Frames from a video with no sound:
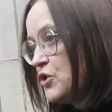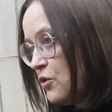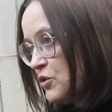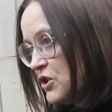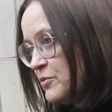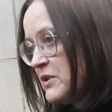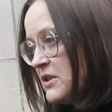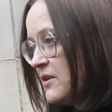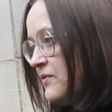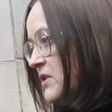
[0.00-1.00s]
czy chociażby z
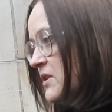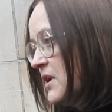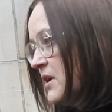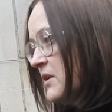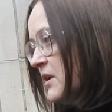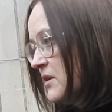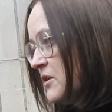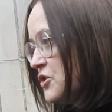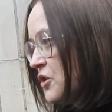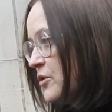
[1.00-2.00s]
grafita na,
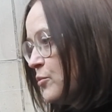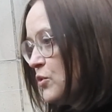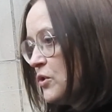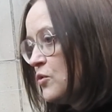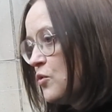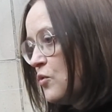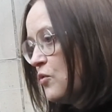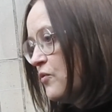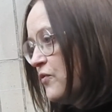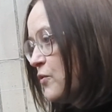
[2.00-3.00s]
na ścianie
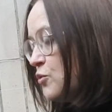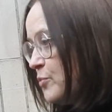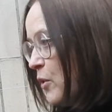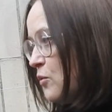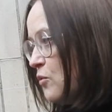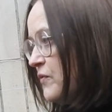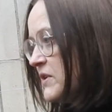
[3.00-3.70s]
budynku w Kluczborku,